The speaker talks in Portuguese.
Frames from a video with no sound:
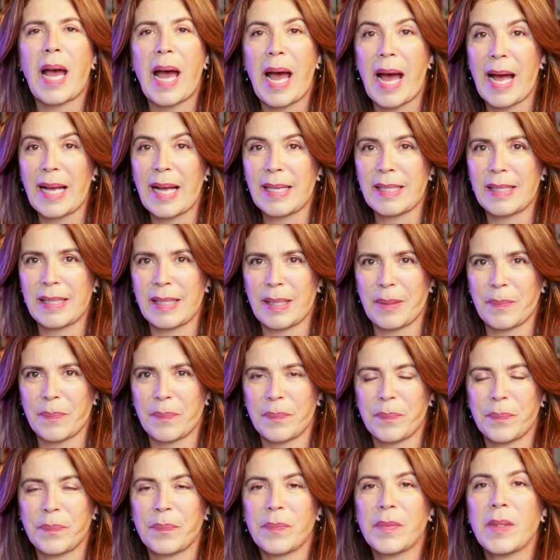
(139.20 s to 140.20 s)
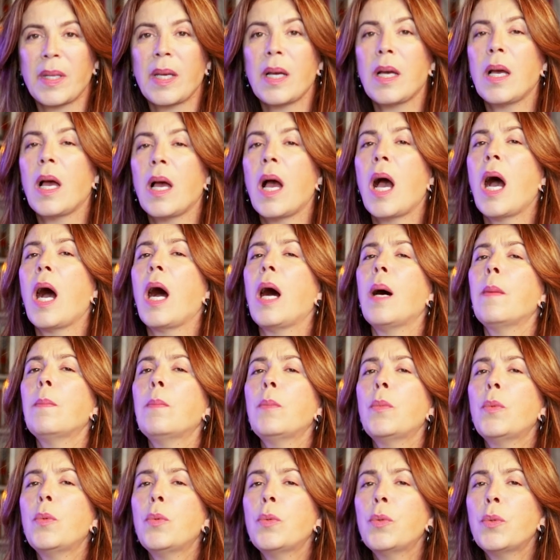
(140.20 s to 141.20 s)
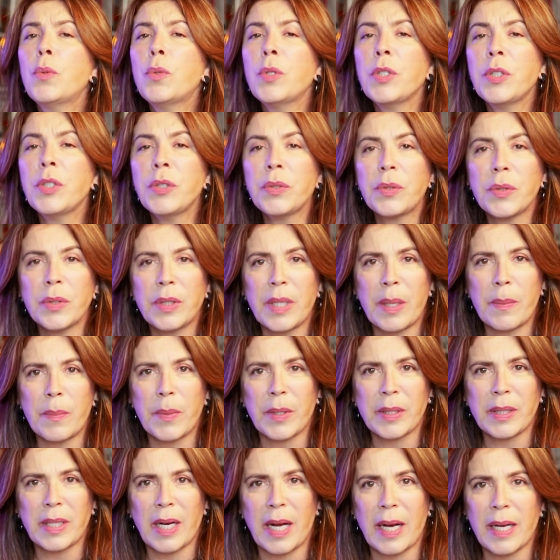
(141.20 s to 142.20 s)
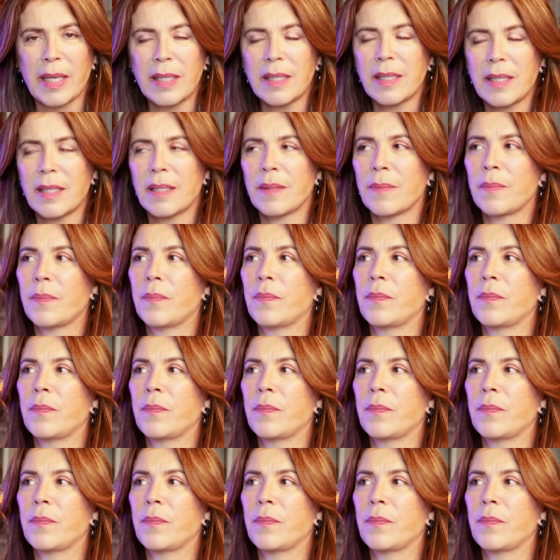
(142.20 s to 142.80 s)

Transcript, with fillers: Assim. Há muito tempo atrás,